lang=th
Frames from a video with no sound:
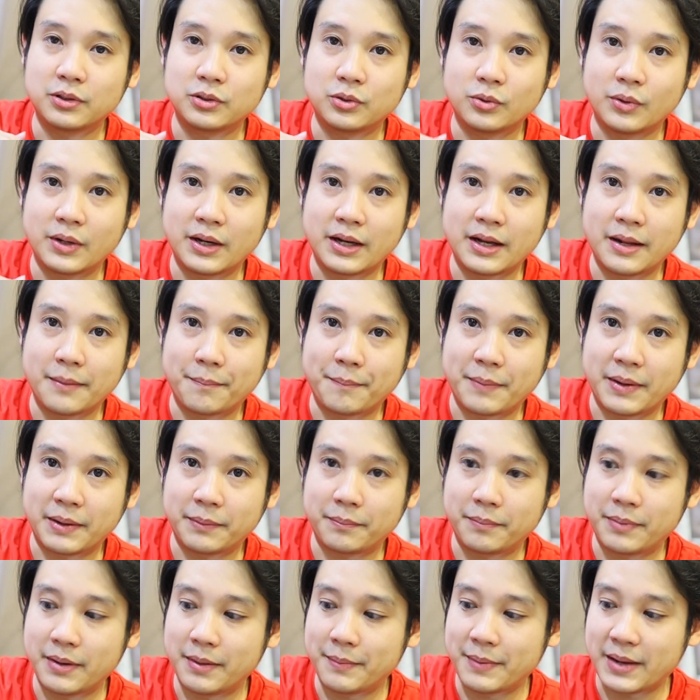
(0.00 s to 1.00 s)
ตัวนี้เนี่ยปิด
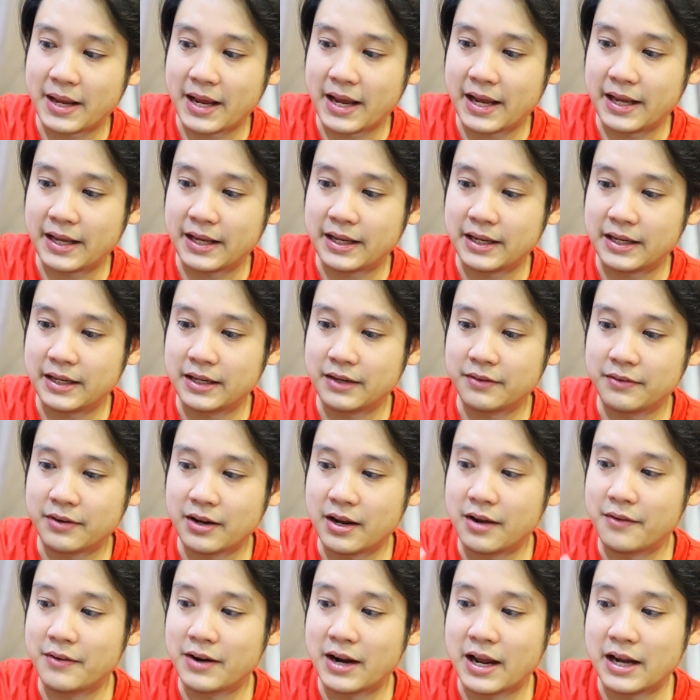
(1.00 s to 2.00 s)
เพื่อไม่
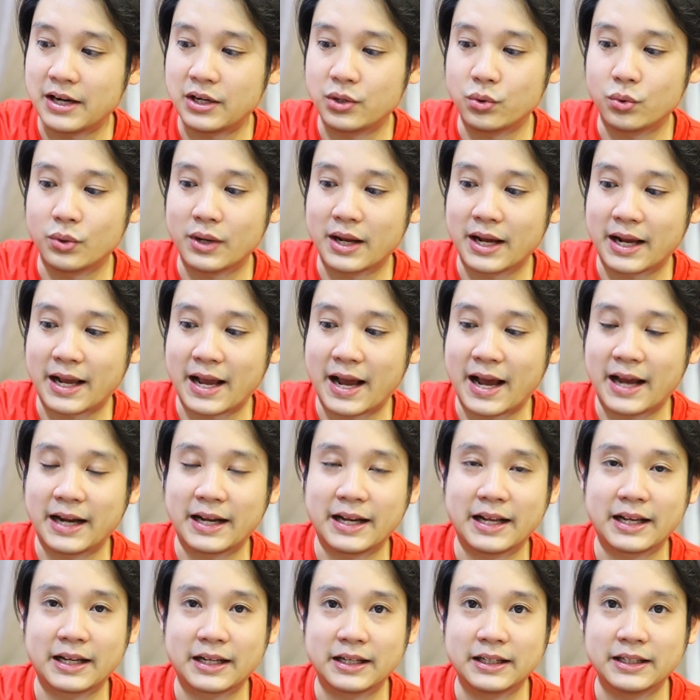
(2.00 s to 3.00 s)
ให้เวลาดูดอากาศ
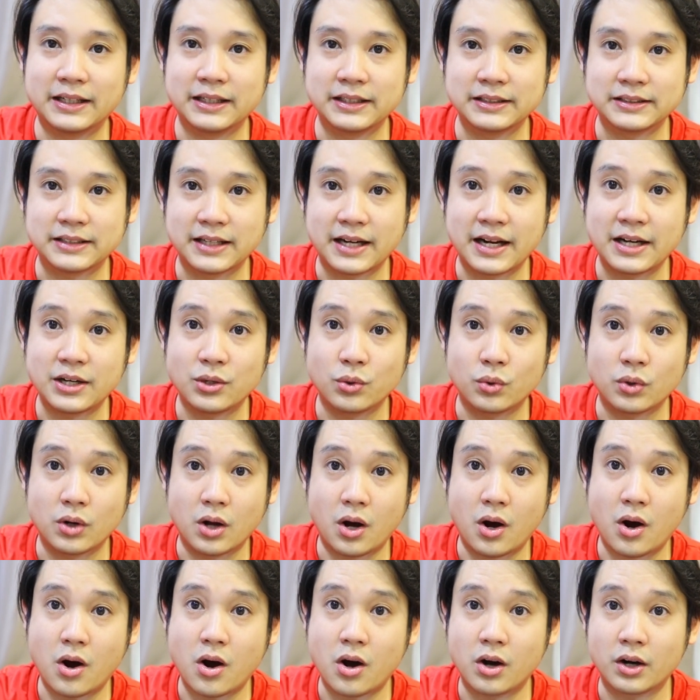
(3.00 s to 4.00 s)
เนี่ยก็คือจะได้ดูด
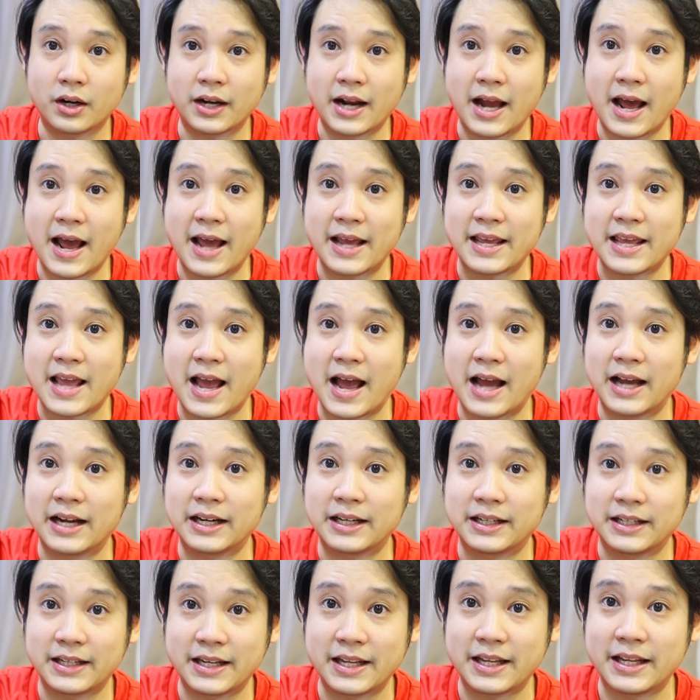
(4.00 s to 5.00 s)
ออกได้อย่าง
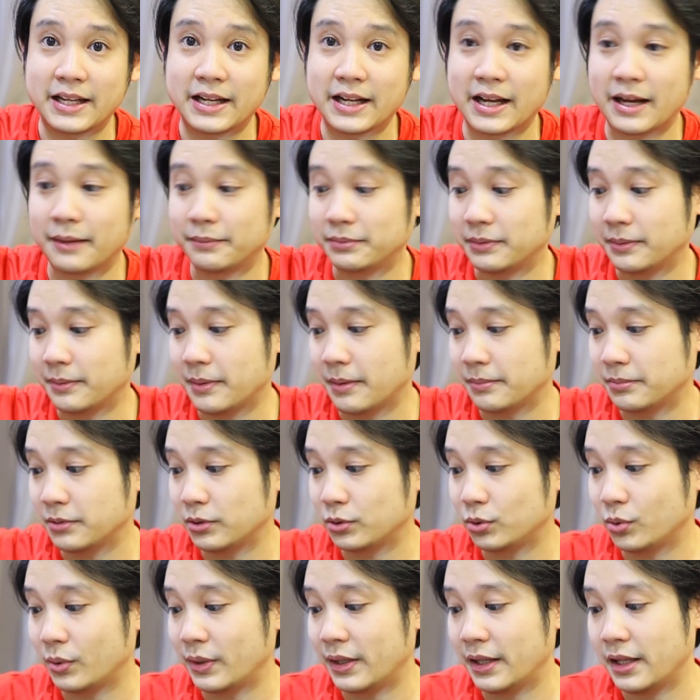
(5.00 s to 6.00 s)
ดีนะครับสำหรับ
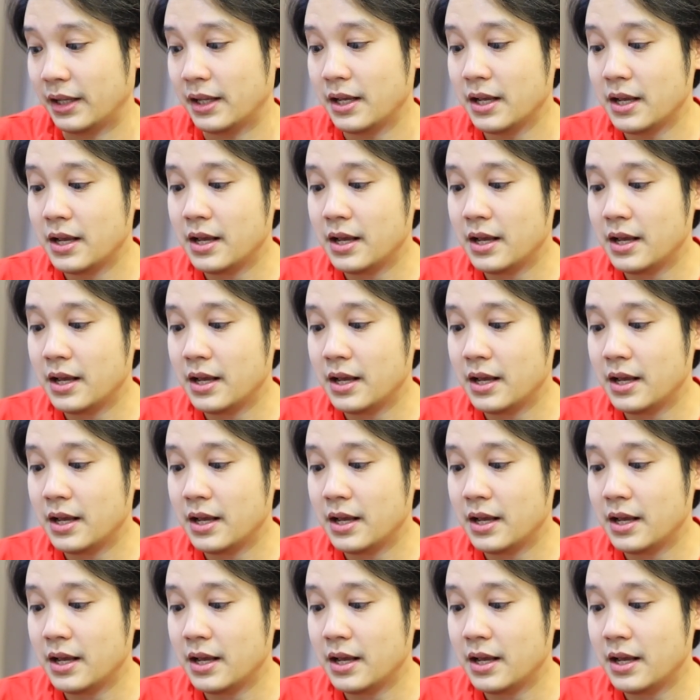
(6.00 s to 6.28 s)
เจ้าตัวนี้